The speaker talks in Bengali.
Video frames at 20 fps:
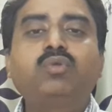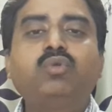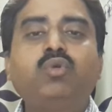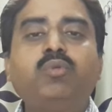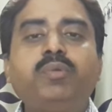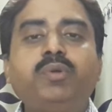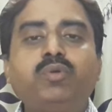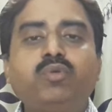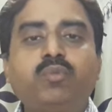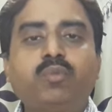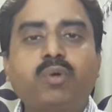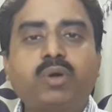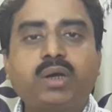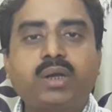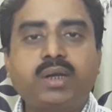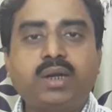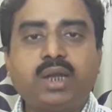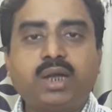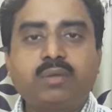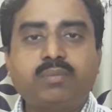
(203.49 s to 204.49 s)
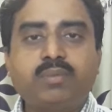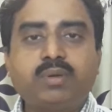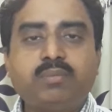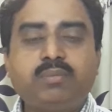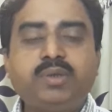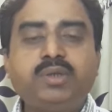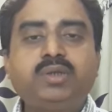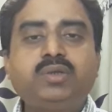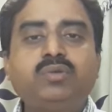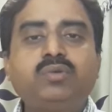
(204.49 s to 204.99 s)
খুবই উপকারে লাগবে
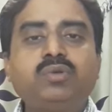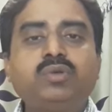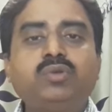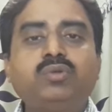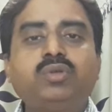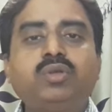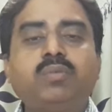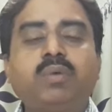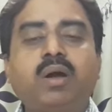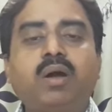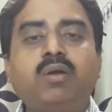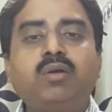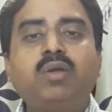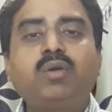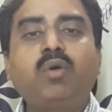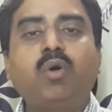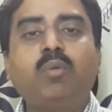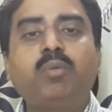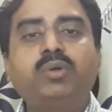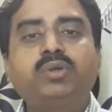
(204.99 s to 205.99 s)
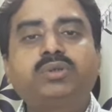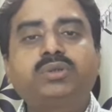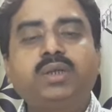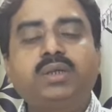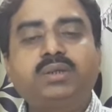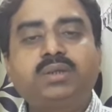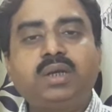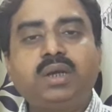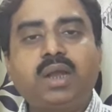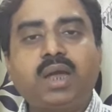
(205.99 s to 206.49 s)
ভিডিওটি যদি ভালো লাগে
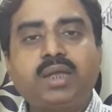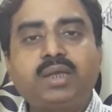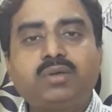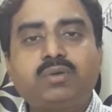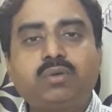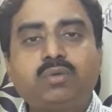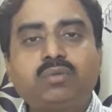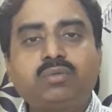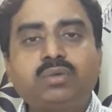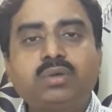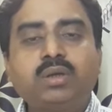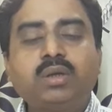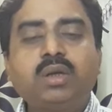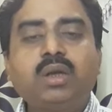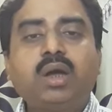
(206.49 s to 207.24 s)
অবশ্যই একটি লাইক করুন